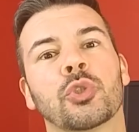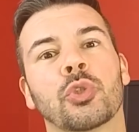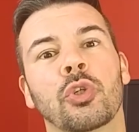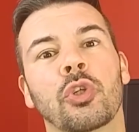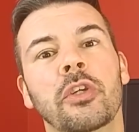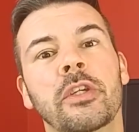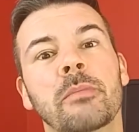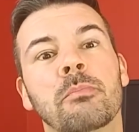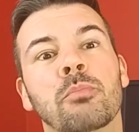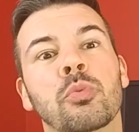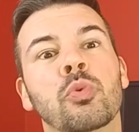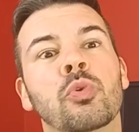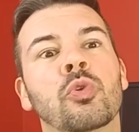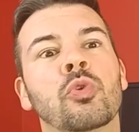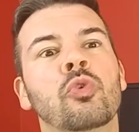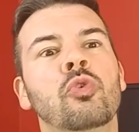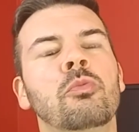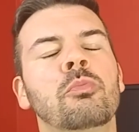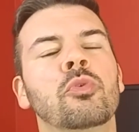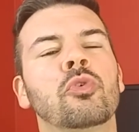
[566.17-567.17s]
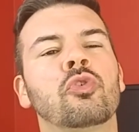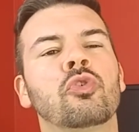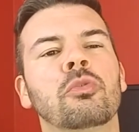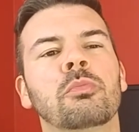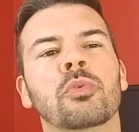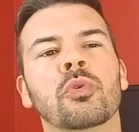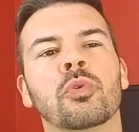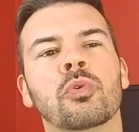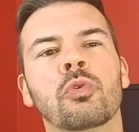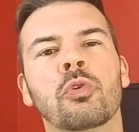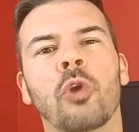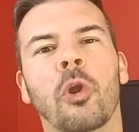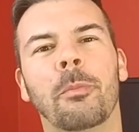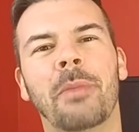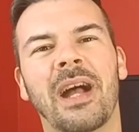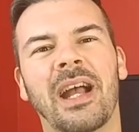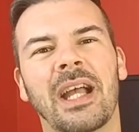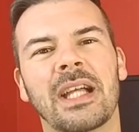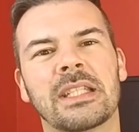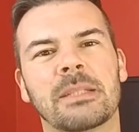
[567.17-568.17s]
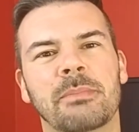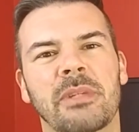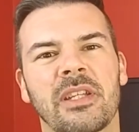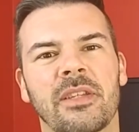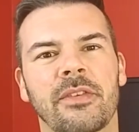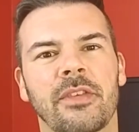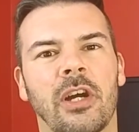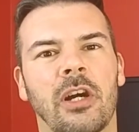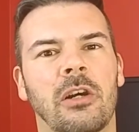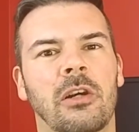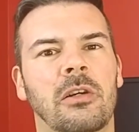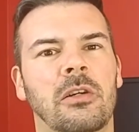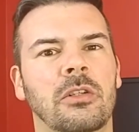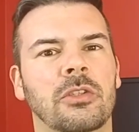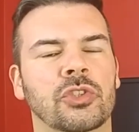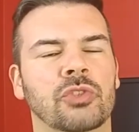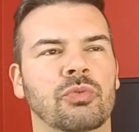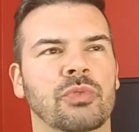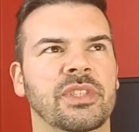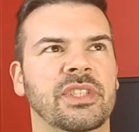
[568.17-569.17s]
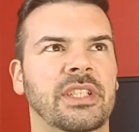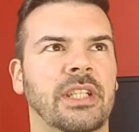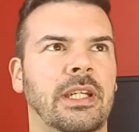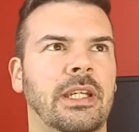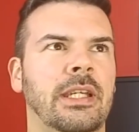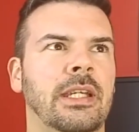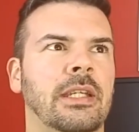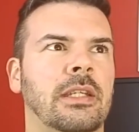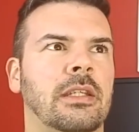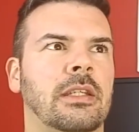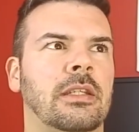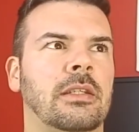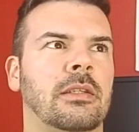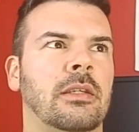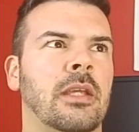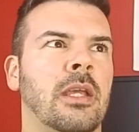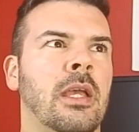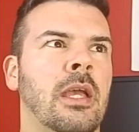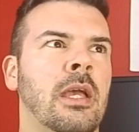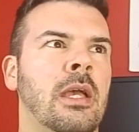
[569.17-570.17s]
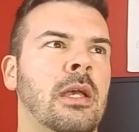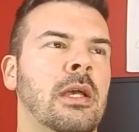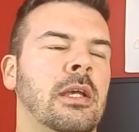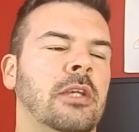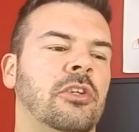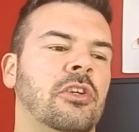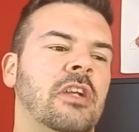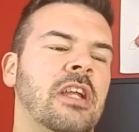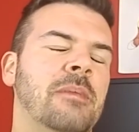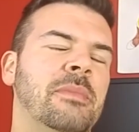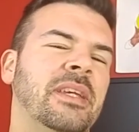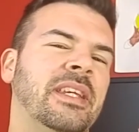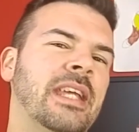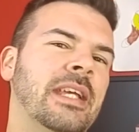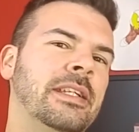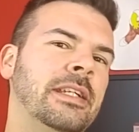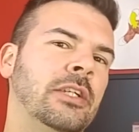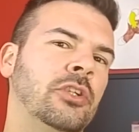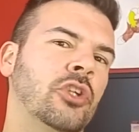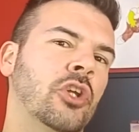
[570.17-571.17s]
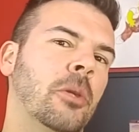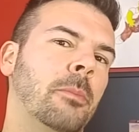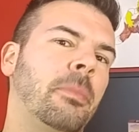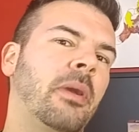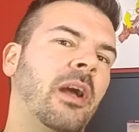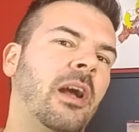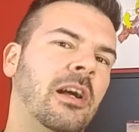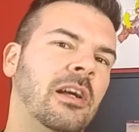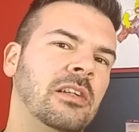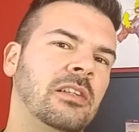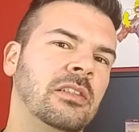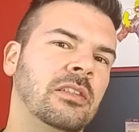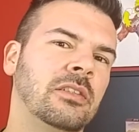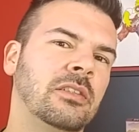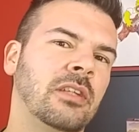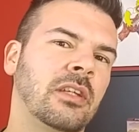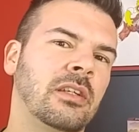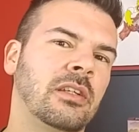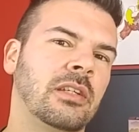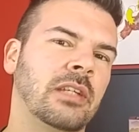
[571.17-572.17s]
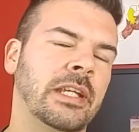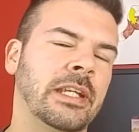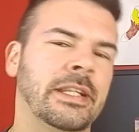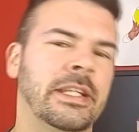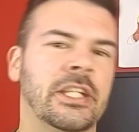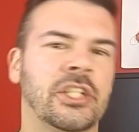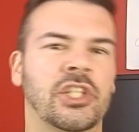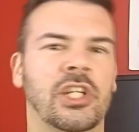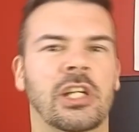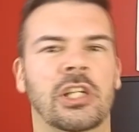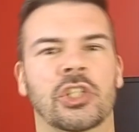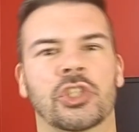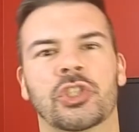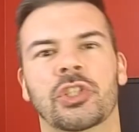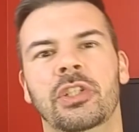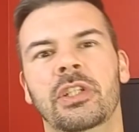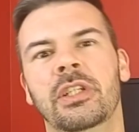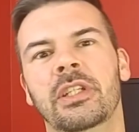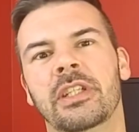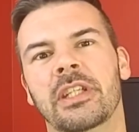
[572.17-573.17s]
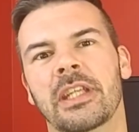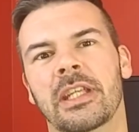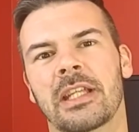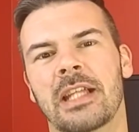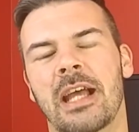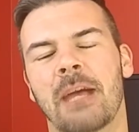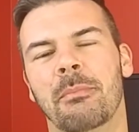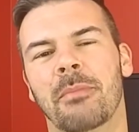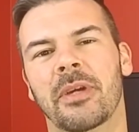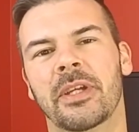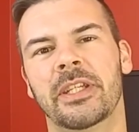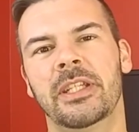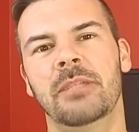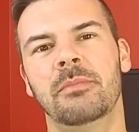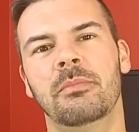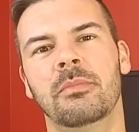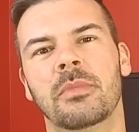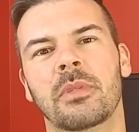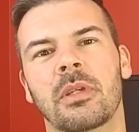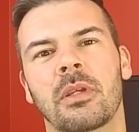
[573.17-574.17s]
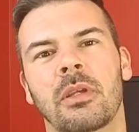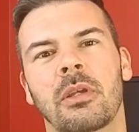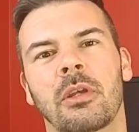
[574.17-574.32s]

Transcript: jeu-là est beaucoup, beaucoup, beaucoup comparé à Splendor. Je vous dirais la mécanique de prendre et d'échanger qui est la même.